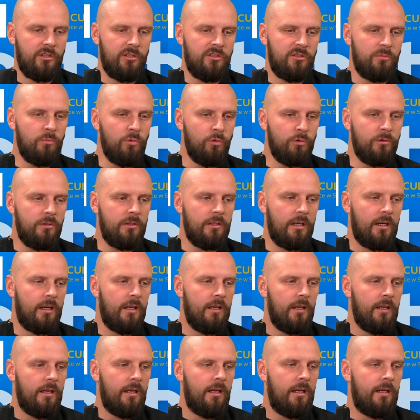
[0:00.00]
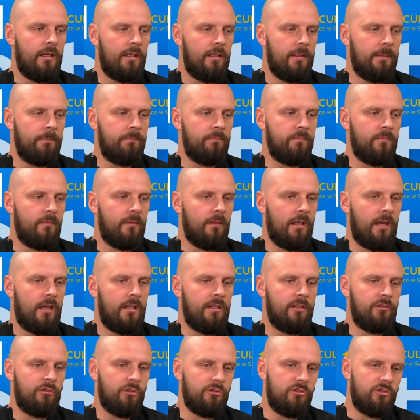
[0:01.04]
smutna,
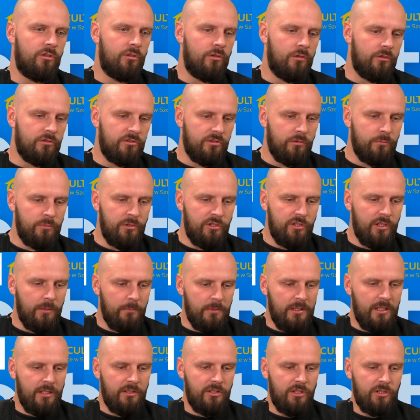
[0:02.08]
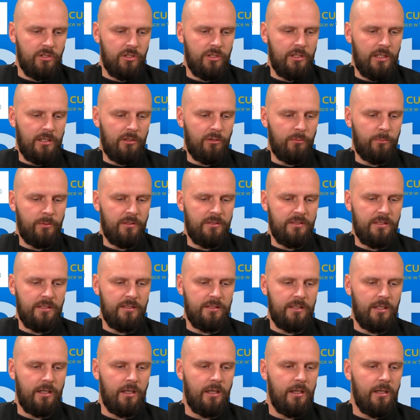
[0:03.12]
ale to co osobiście mnie cieszy jako
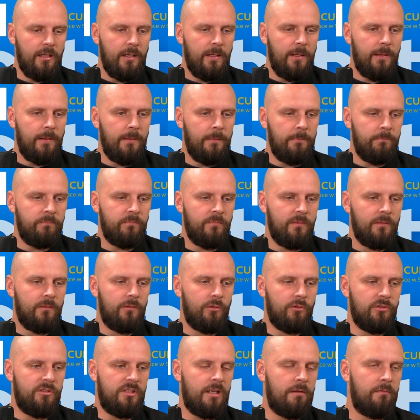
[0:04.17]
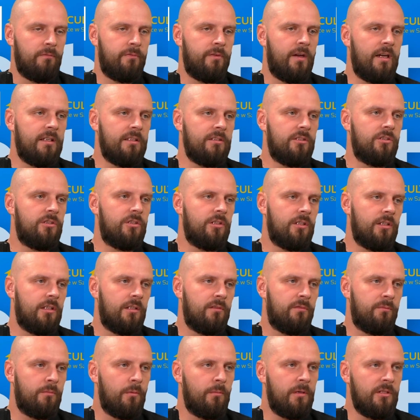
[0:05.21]
prezesa, to sam fakt, że
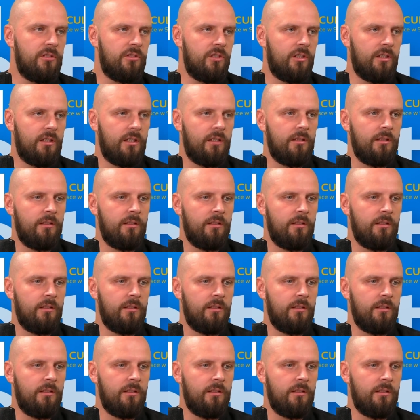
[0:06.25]
w momencie, kiedy